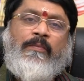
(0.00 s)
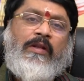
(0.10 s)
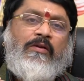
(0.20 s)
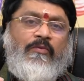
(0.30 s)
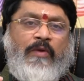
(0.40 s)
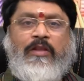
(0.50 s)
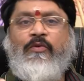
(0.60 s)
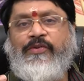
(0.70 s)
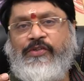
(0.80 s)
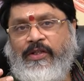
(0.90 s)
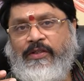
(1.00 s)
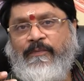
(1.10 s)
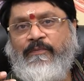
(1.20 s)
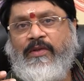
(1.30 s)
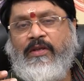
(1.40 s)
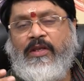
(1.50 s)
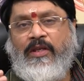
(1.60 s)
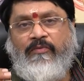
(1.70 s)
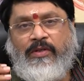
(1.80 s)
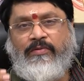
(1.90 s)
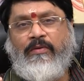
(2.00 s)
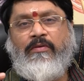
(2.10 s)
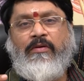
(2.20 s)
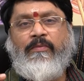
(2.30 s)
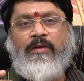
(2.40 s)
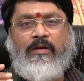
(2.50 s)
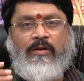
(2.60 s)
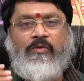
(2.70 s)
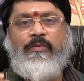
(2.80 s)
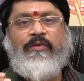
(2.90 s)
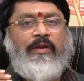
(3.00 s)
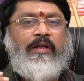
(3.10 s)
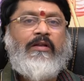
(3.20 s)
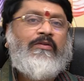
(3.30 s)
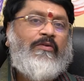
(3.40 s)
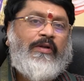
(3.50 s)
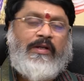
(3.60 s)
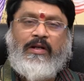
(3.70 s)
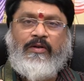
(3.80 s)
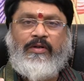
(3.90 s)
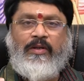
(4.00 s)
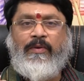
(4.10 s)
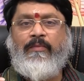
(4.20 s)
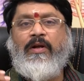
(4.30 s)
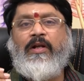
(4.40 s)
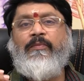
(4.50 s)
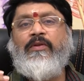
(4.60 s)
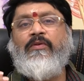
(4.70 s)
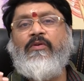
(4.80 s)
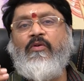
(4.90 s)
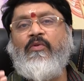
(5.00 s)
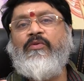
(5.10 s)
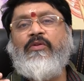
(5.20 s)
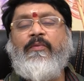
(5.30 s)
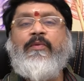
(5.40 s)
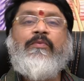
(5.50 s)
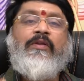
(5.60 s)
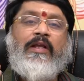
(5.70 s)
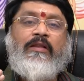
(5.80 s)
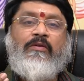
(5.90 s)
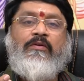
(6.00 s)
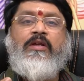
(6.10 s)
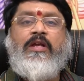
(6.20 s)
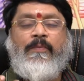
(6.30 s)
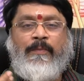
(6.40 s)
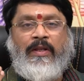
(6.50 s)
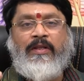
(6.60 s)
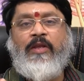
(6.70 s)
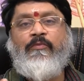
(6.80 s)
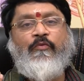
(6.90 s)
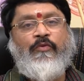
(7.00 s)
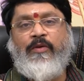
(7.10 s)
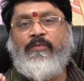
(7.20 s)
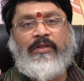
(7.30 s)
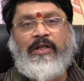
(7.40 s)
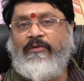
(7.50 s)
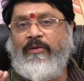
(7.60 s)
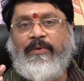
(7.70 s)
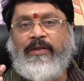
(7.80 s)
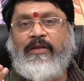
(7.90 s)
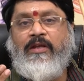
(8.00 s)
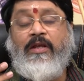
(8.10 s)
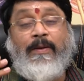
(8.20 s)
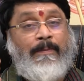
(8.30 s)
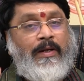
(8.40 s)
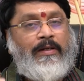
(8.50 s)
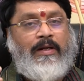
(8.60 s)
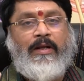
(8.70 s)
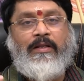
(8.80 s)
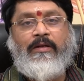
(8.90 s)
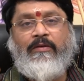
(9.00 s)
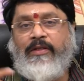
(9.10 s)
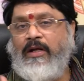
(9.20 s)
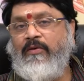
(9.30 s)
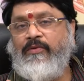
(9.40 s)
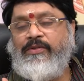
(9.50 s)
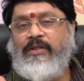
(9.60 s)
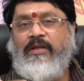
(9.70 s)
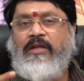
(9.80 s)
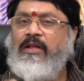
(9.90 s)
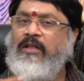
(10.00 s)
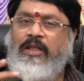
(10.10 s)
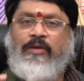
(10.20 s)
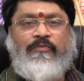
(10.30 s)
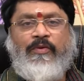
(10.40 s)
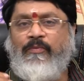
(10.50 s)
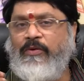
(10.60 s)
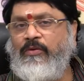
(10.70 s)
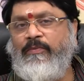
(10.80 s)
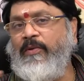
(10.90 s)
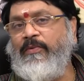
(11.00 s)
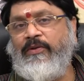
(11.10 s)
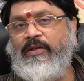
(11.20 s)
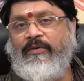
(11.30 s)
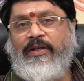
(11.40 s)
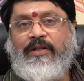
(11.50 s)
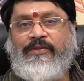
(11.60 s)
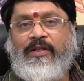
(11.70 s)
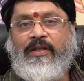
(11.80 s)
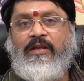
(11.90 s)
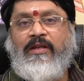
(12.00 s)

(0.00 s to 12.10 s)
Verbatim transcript: మనకు వాల్యూ ఇచ్చేది ఈ విశ్వంలో మనం అడుగు ముందు వేయగలుగుతున్నాం అంటే కారణం అంటే మన మాట మీద ఉన్న గౌరవంతో మనం ముందుకు వెళ్తాం మన నేమ్ ఫేమ్ అంతా డెవలప్ అయ్యేది మాట్లాడే దాంట్లో తేడా వస్తే నేమ్ ఫేమ్ మొత్తం పడిపోతుంది ఎవరికైనా సరే